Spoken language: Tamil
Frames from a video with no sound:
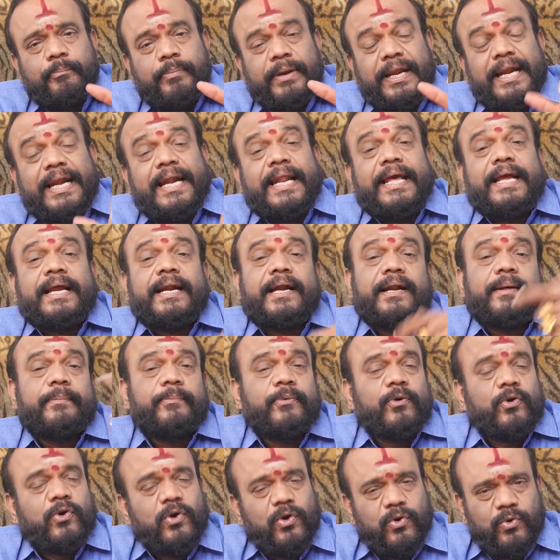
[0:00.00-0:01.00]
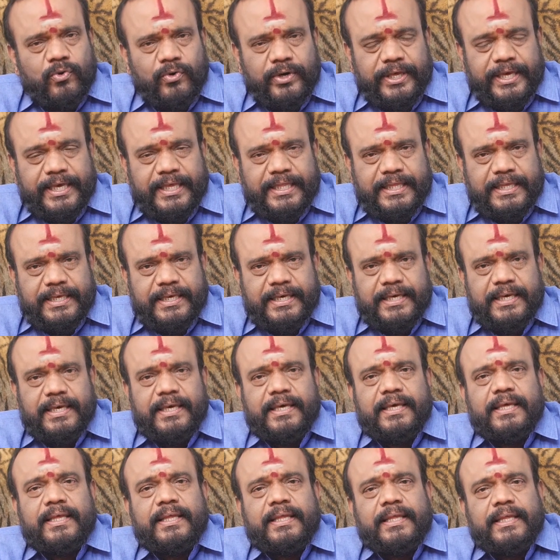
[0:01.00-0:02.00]
பீடைகளை போக்கக்கூடியது
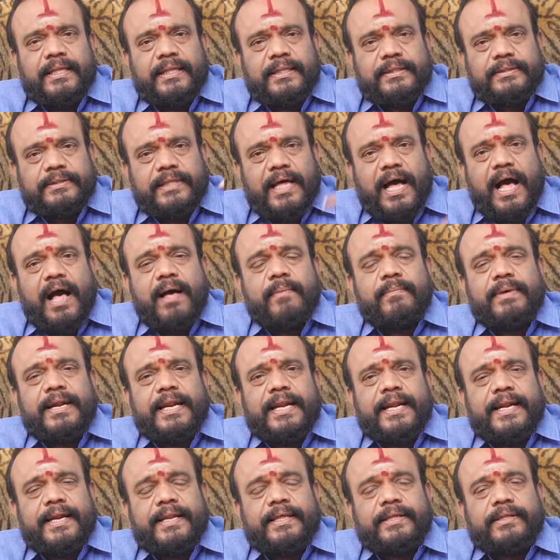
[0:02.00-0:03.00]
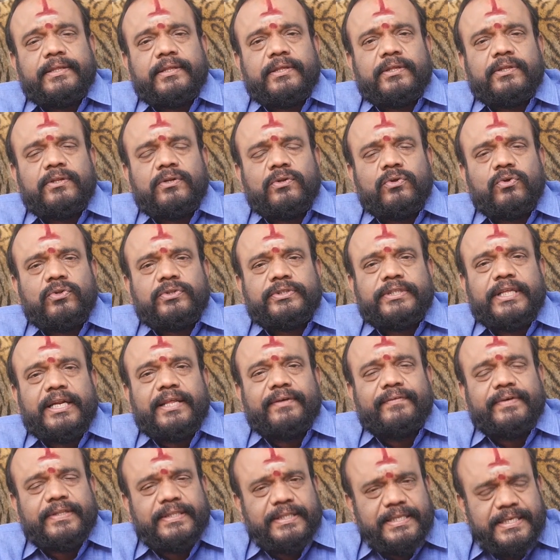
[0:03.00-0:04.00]
தாமரை நூல்
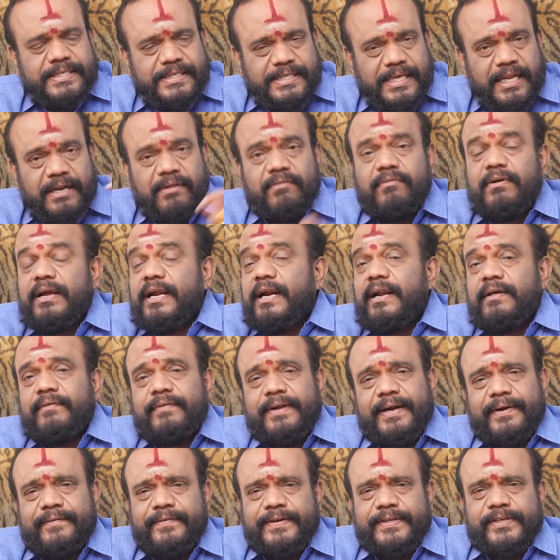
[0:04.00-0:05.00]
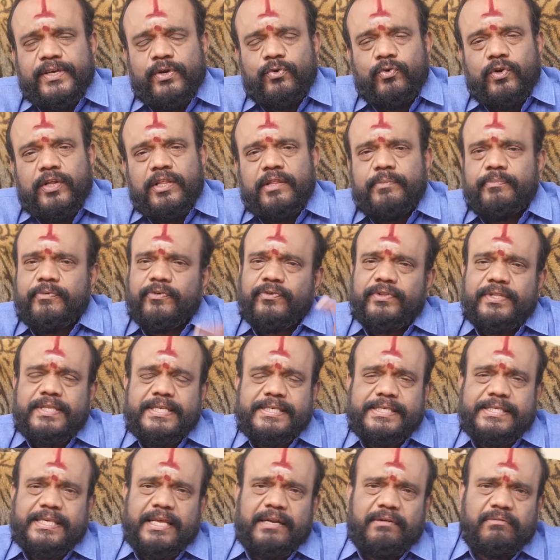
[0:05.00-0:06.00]
திரி வந்து செல்வங்களை வரவழைக்கக்கூடியது இப்போ
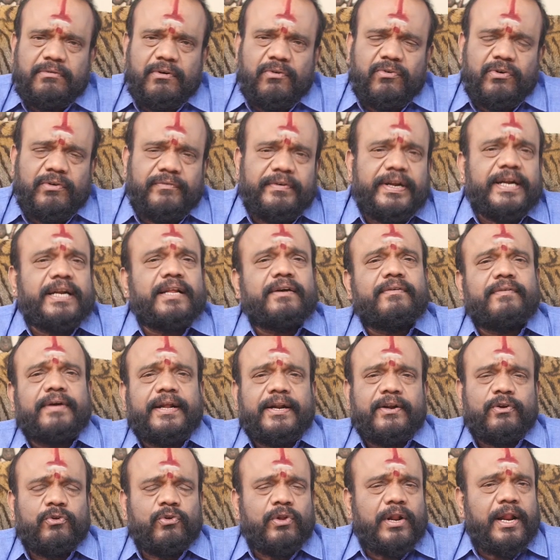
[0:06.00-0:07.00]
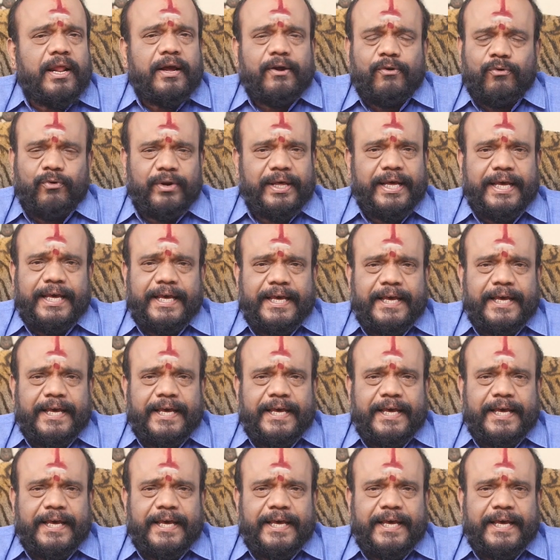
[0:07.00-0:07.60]
வந்து செல்வம் ஒரு வீட்டுக்கு வரணுன்னா கூட